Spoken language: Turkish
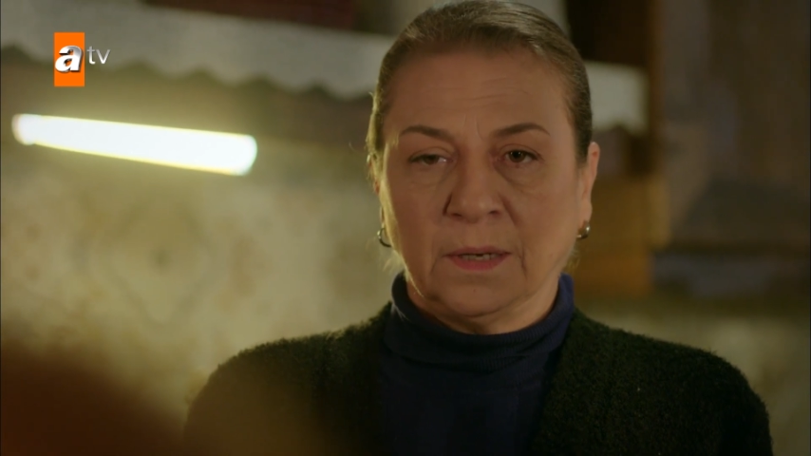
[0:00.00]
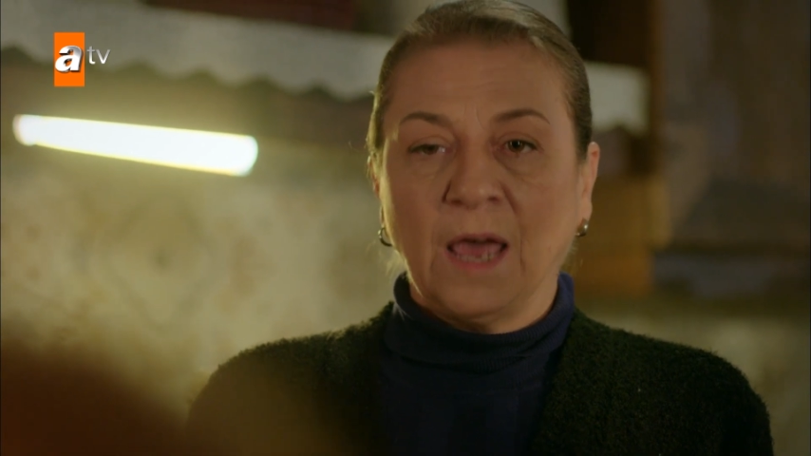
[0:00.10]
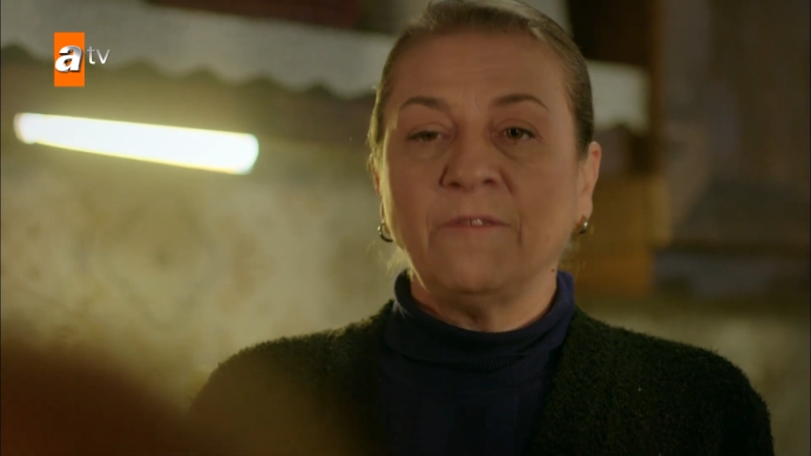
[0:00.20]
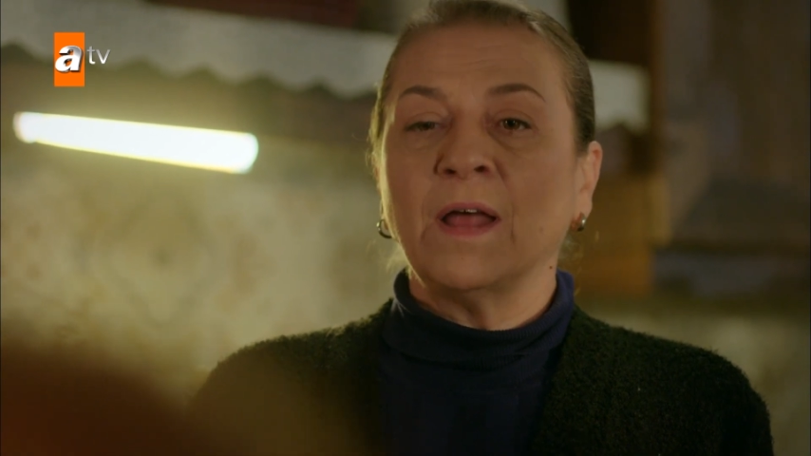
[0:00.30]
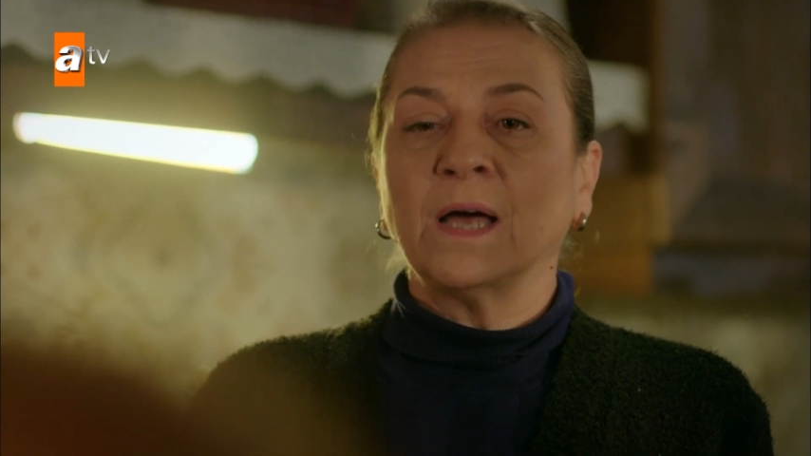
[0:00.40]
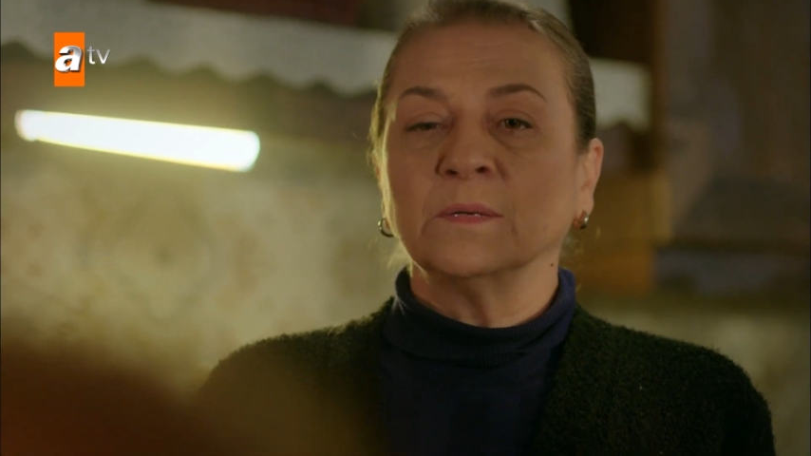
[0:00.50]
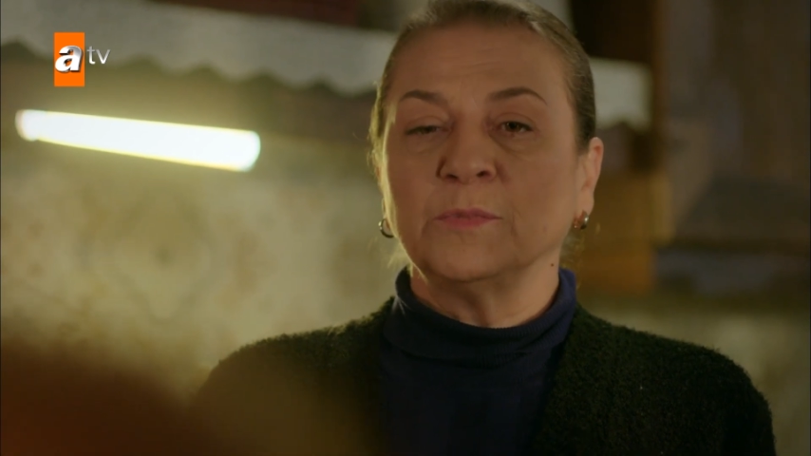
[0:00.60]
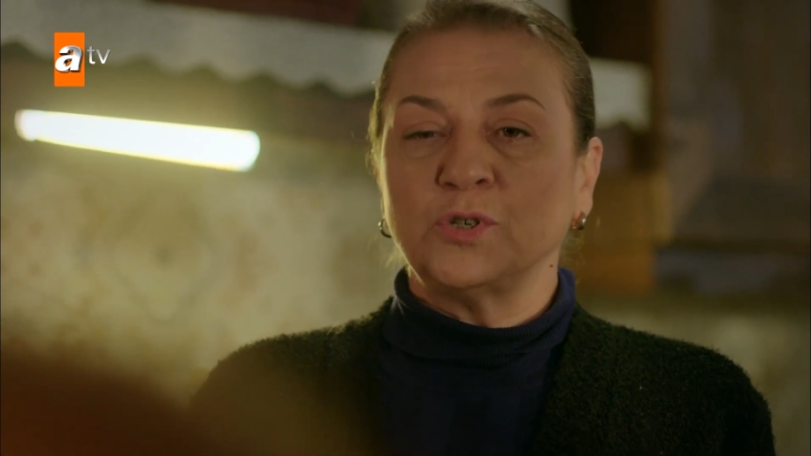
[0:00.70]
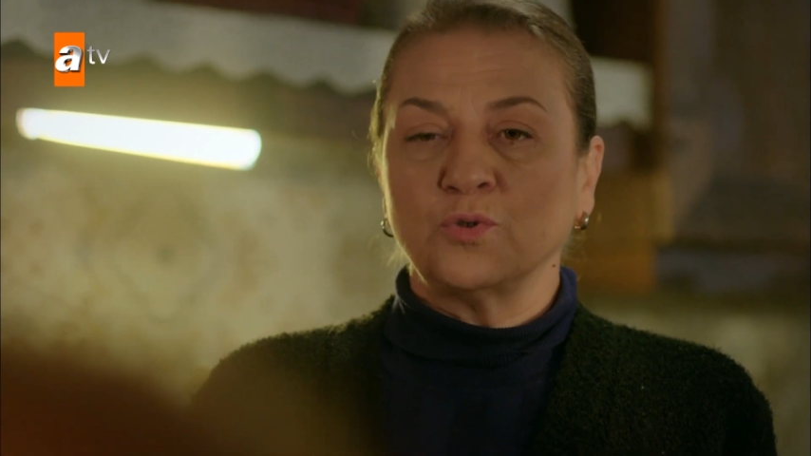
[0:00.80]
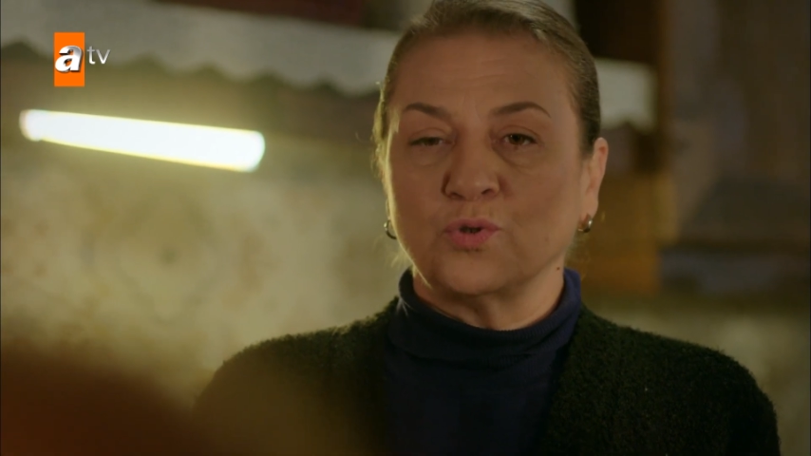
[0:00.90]
evladım
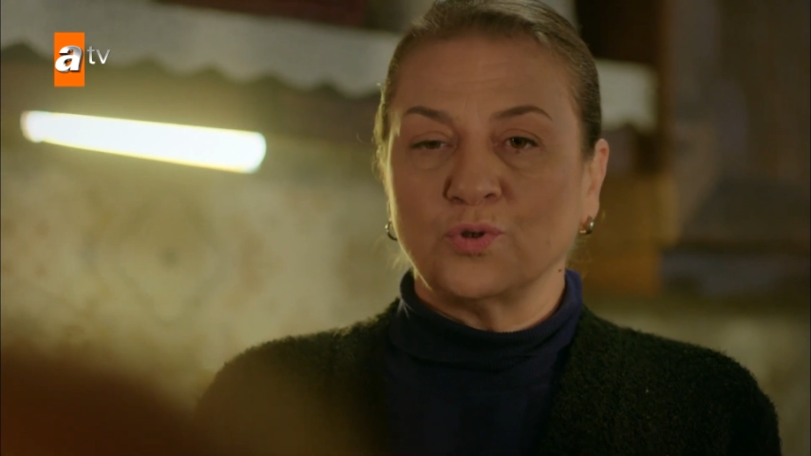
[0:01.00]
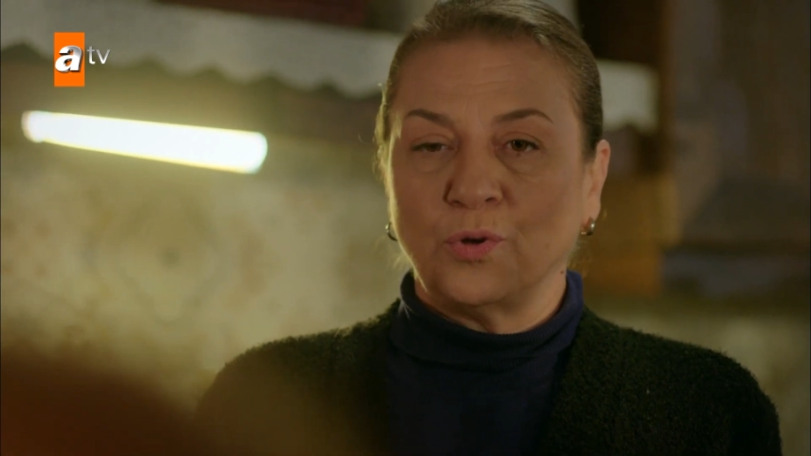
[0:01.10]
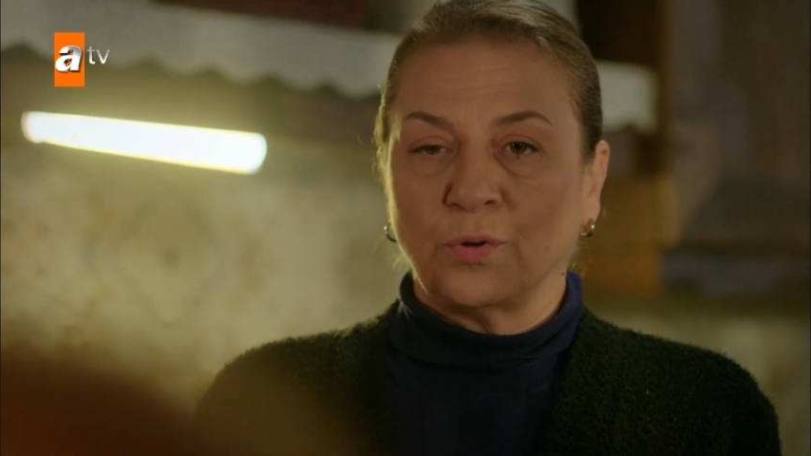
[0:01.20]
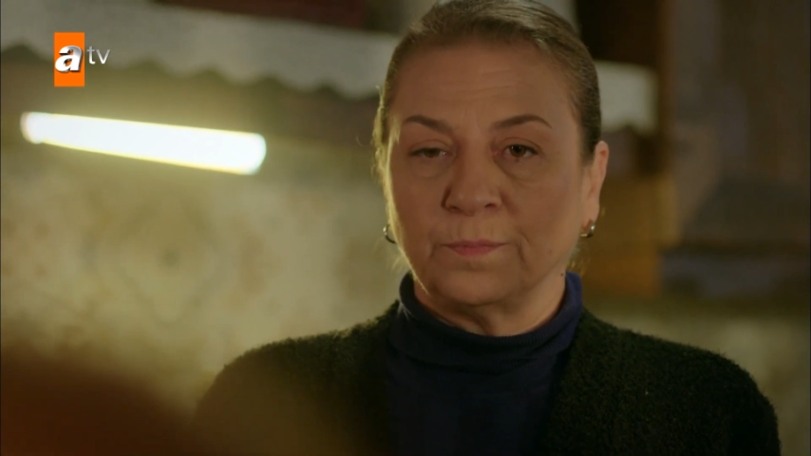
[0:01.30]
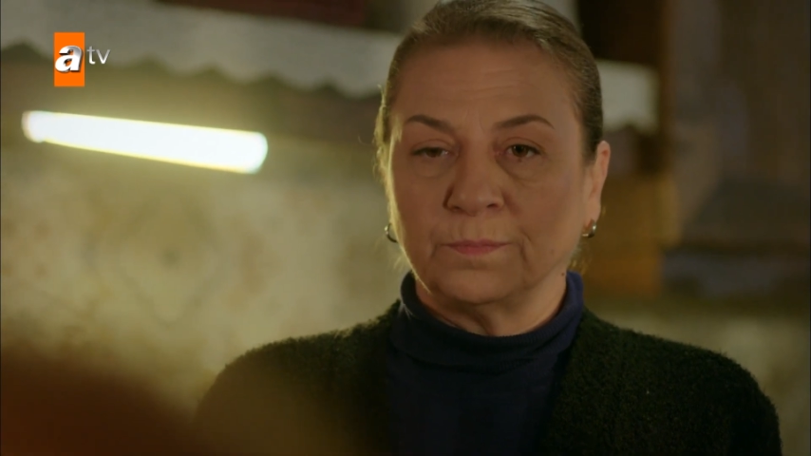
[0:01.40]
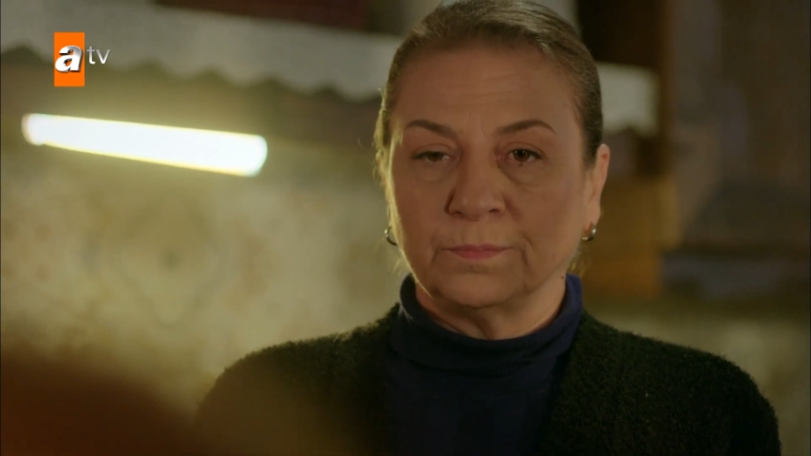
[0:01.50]
için susuyorum.